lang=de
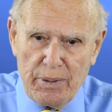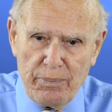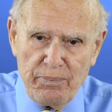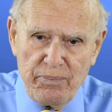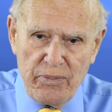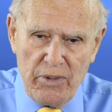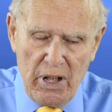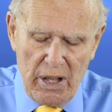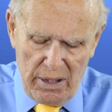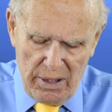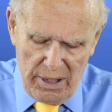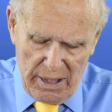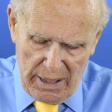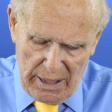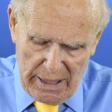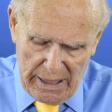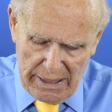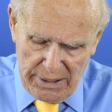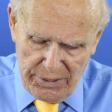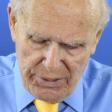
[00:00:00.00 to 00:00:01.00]
Wir müssen für
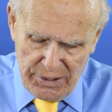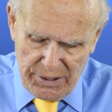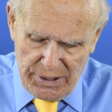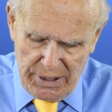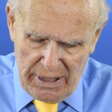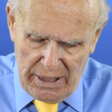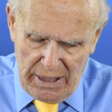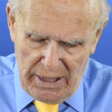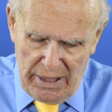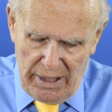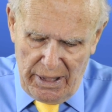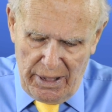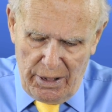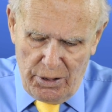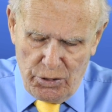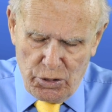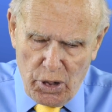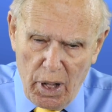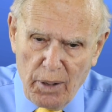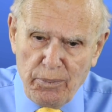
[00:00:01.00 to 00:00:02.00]
die Ukraine beten.
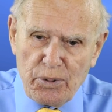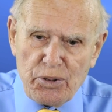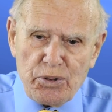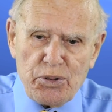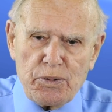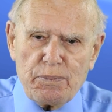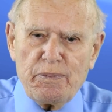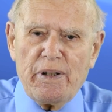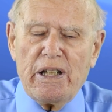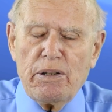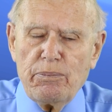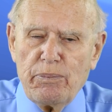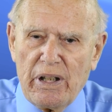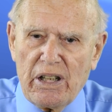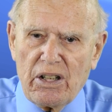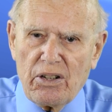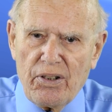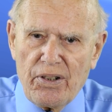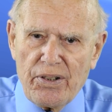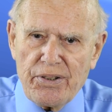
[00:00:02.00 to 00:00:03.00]
Die
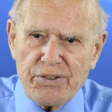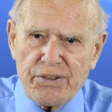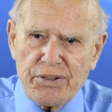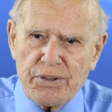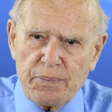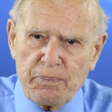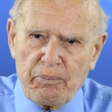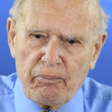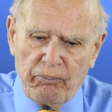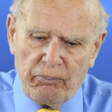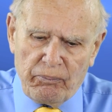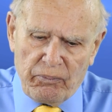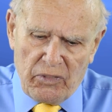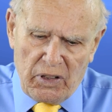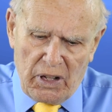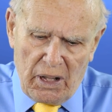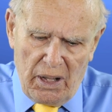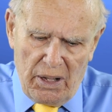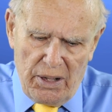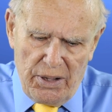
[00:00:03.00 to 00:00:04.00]
Lage bewegt
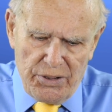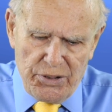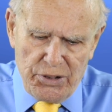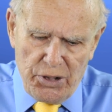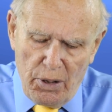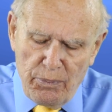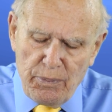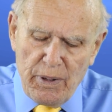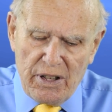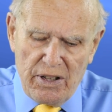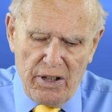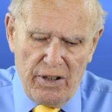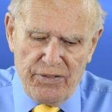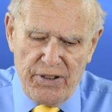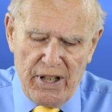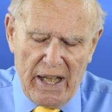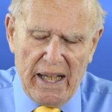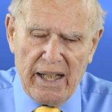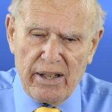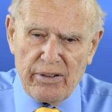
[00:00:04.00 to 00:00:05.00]
mich sehr,
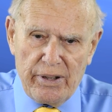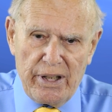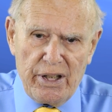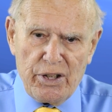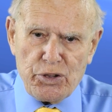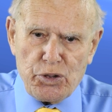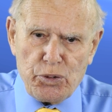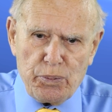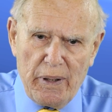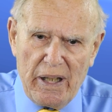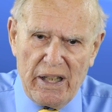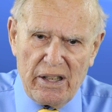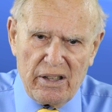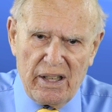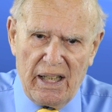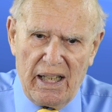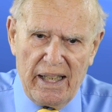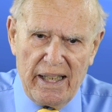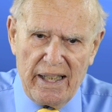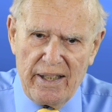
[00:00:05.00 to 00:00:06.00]
denn
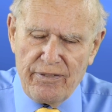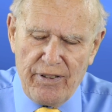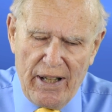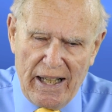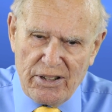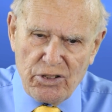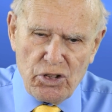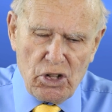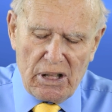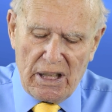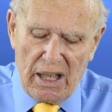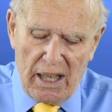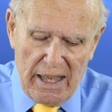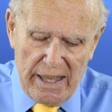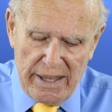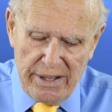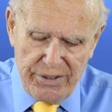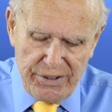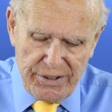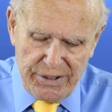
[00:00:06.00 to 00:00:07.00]
so viele der
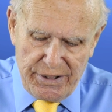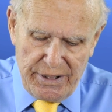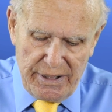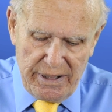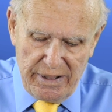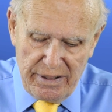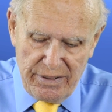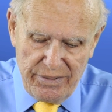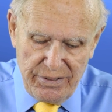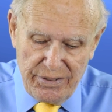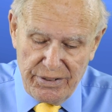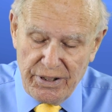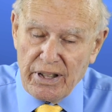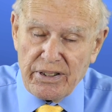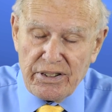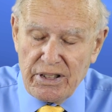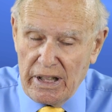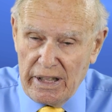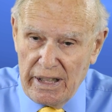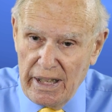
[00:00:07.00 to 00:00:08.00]
Gebiete, wo
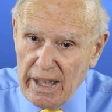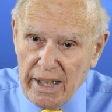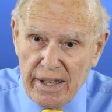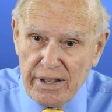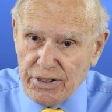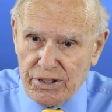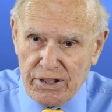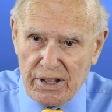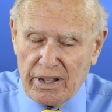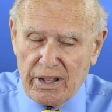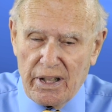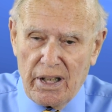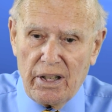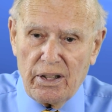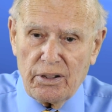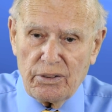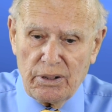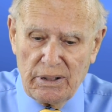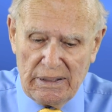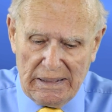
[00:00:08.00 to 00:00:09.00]
ich
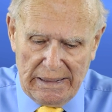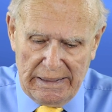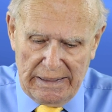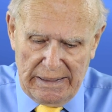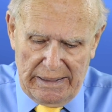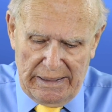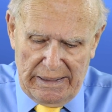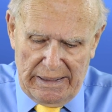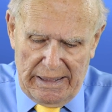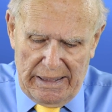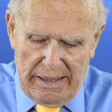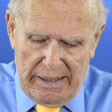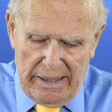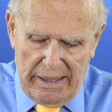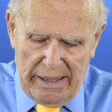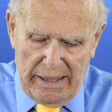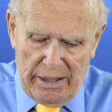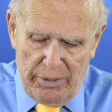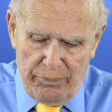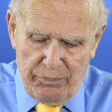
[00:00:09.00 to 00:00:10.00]
evangelisiert habe,
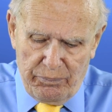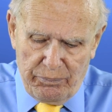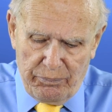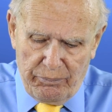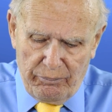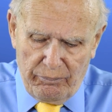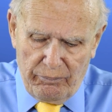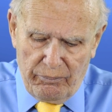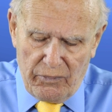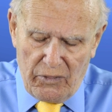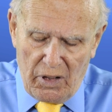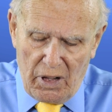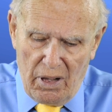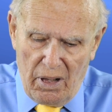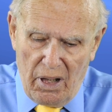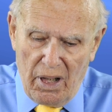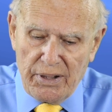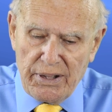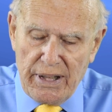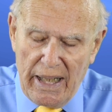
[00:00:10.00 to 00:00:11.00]
vor 30
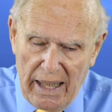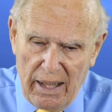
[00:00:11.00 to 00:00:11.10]
Jahren,